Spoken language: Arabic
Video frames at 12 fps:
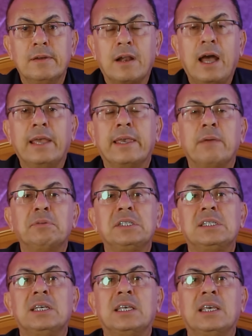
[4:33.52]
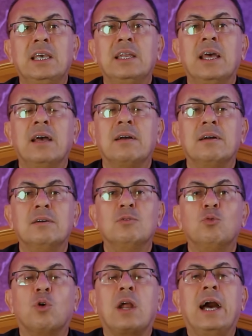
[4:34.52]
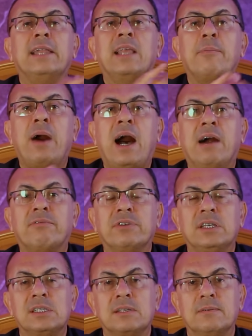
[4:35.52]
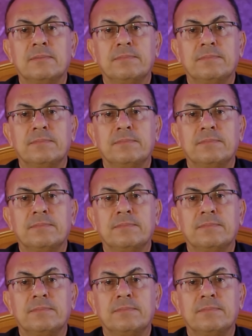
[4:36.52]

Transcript: راح جاب السكينة وراح دبح حفيظة